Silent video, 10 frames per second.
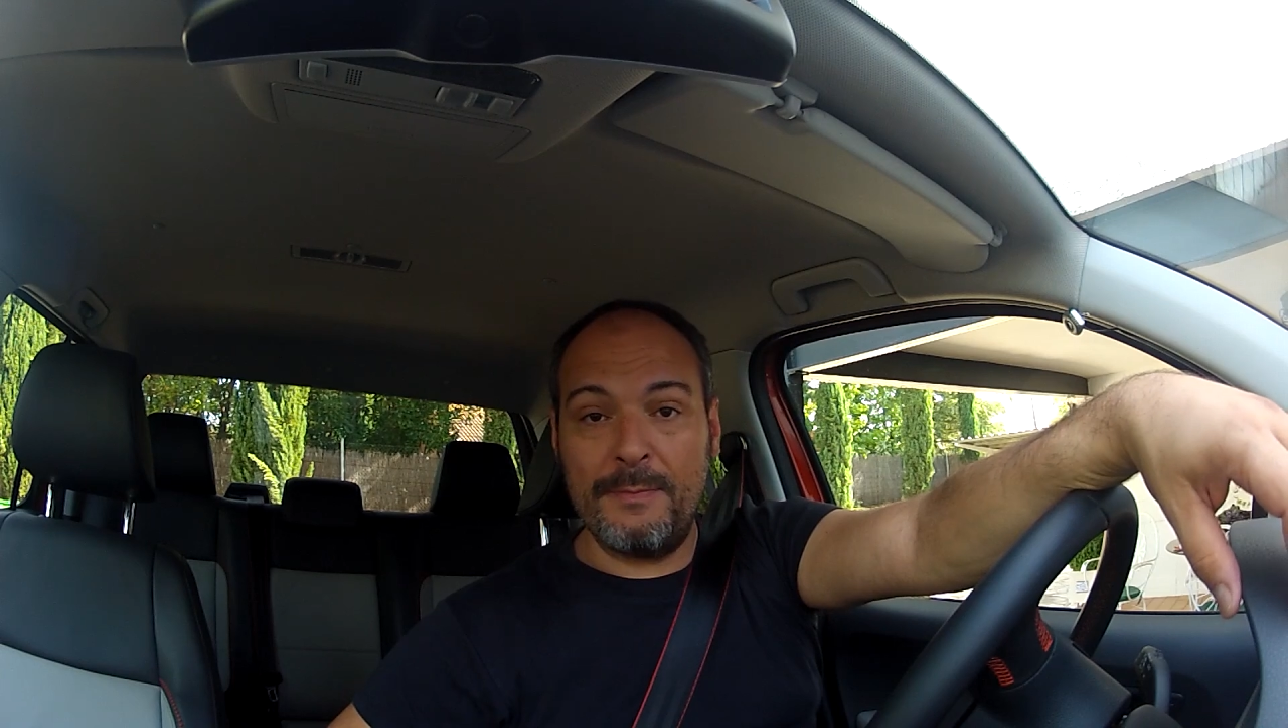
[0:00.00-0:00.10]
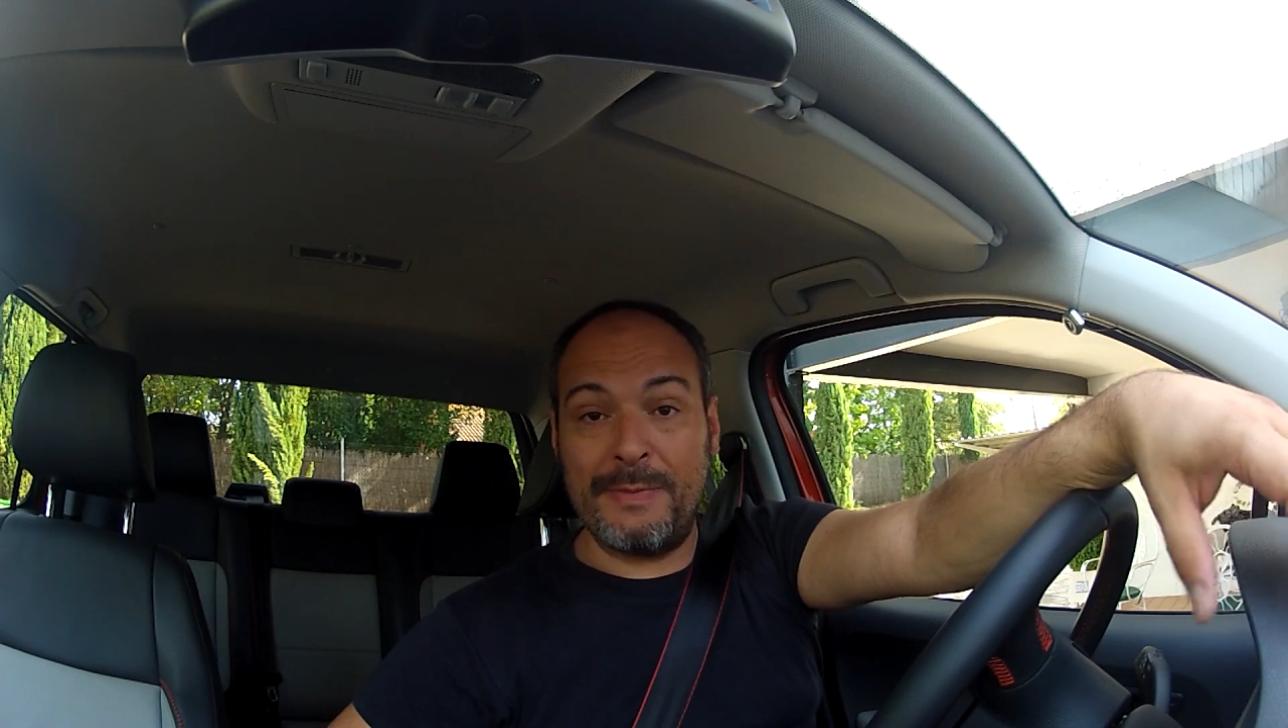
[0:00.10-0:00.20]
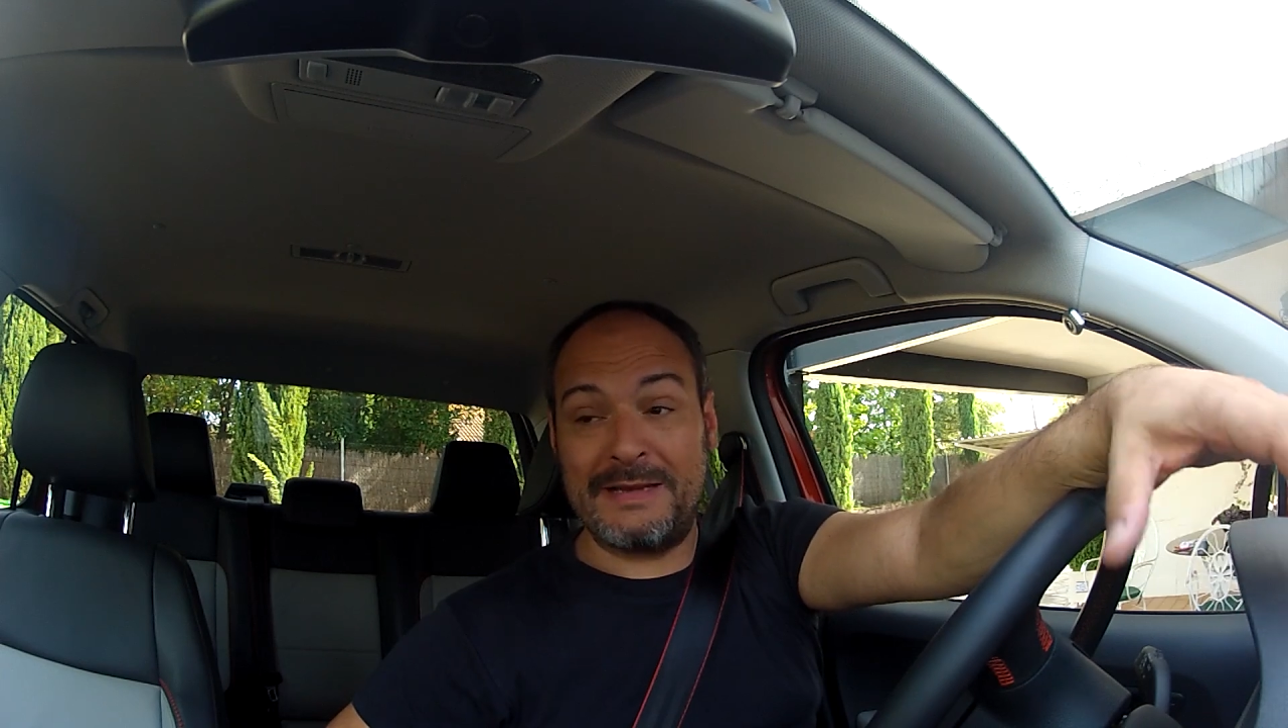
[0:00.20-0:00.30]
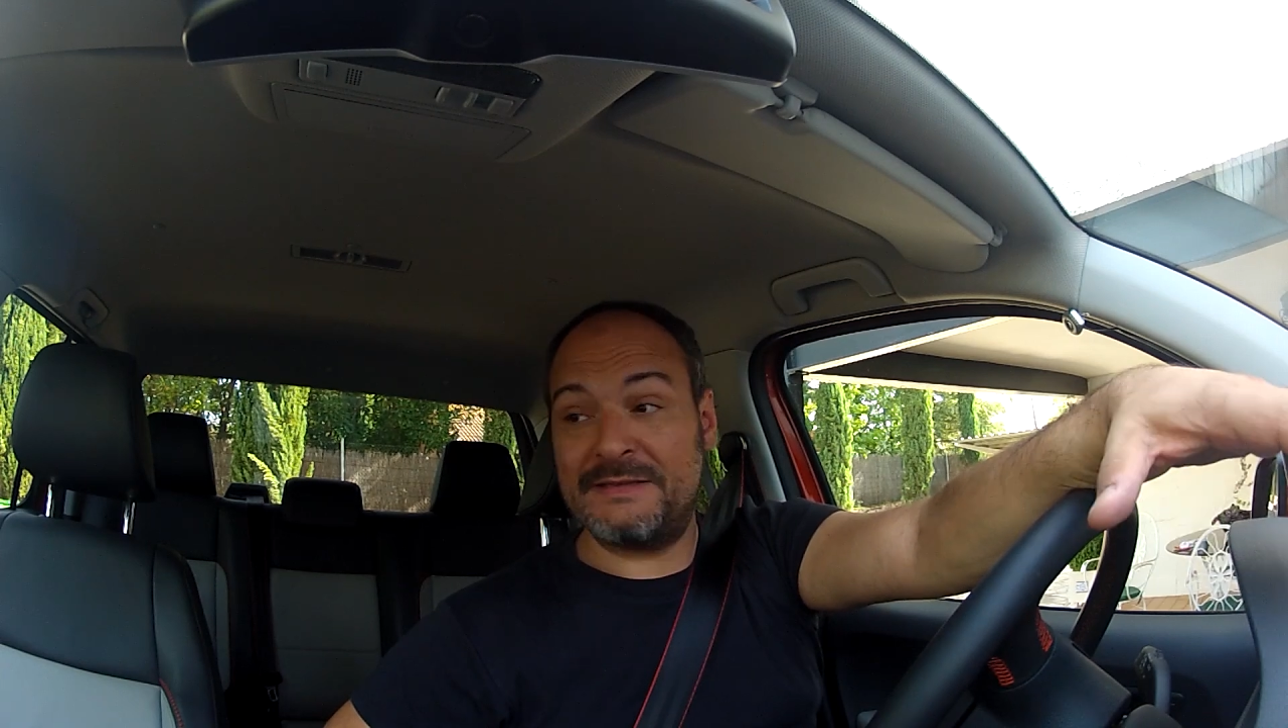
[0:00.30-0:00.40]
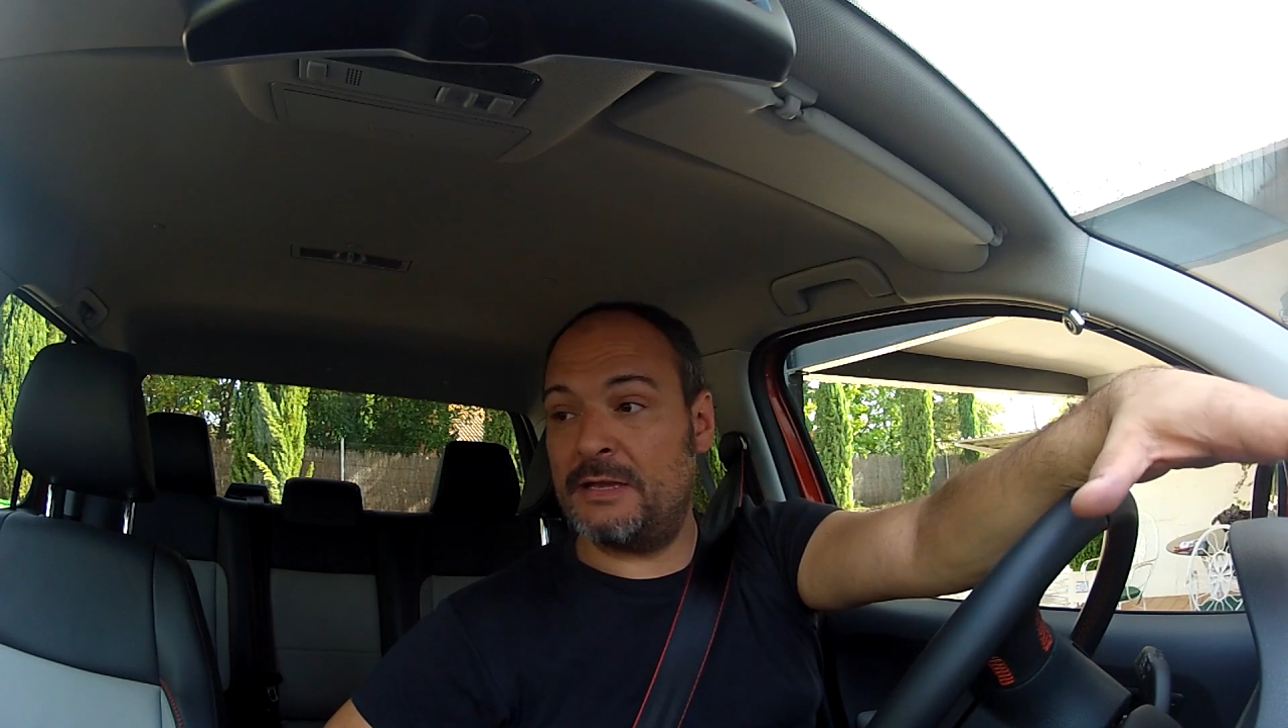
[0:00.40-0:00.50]

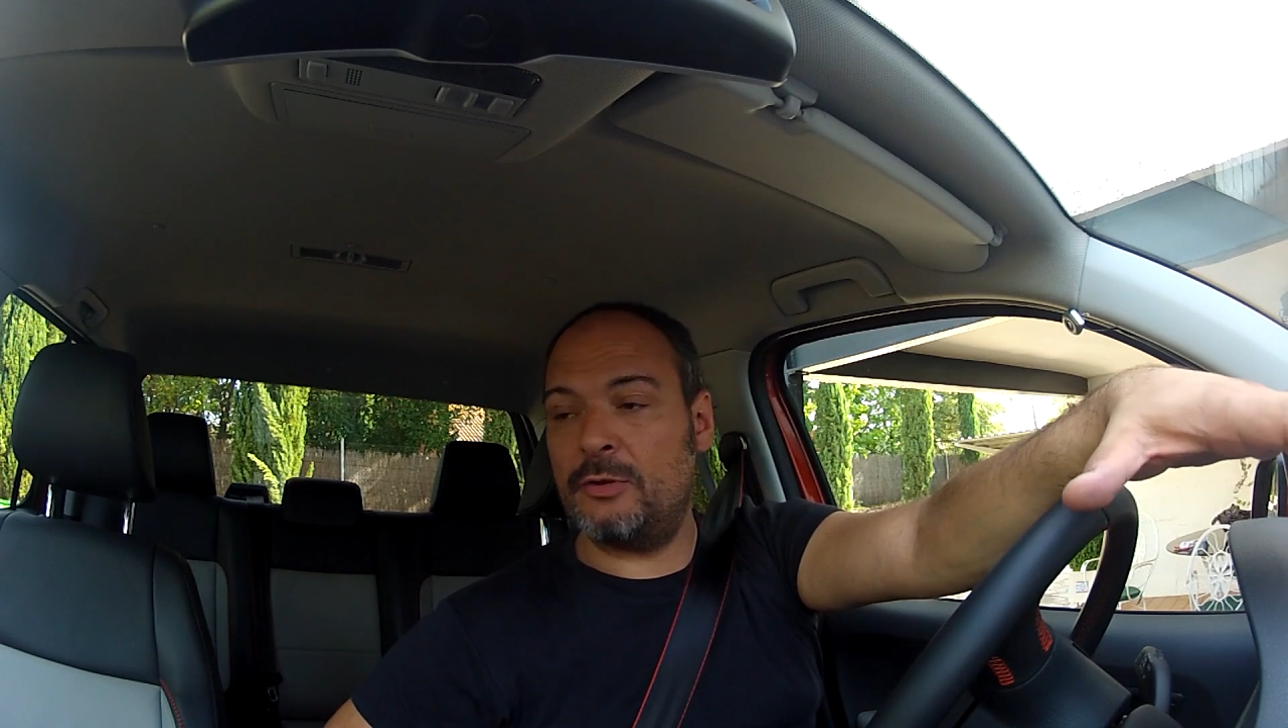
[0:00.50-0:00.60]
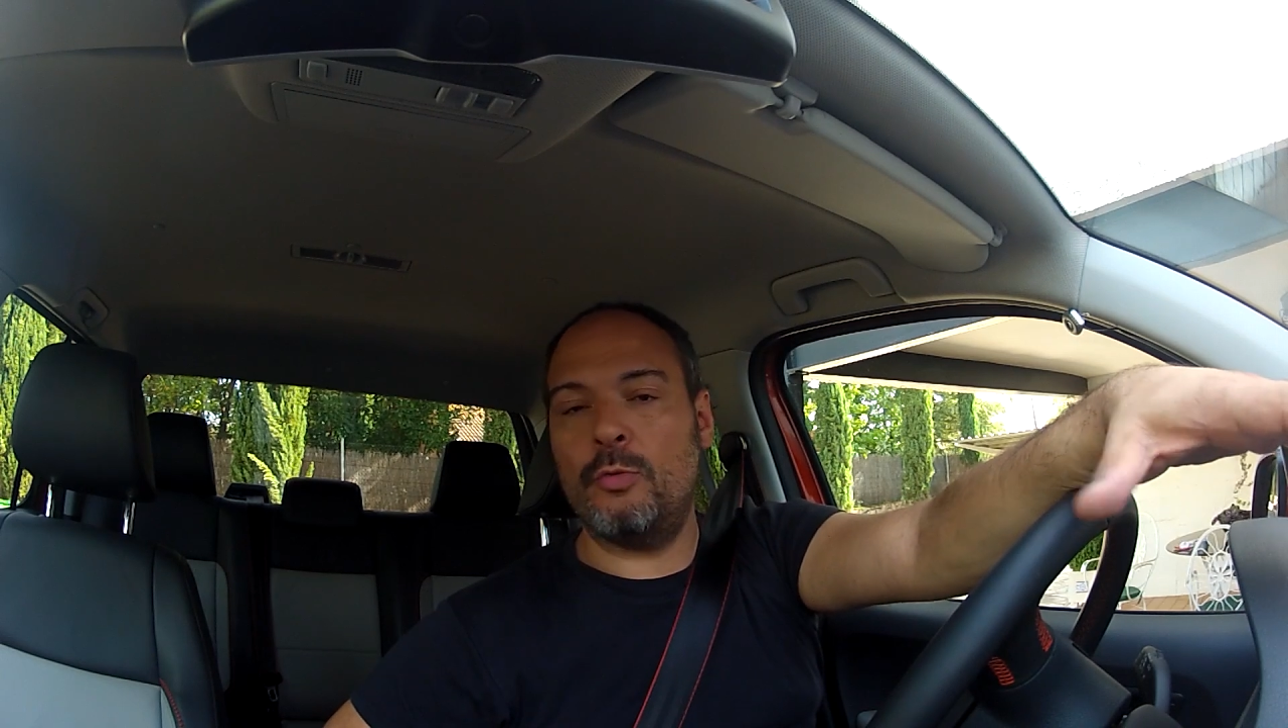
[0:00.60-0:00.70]
para ser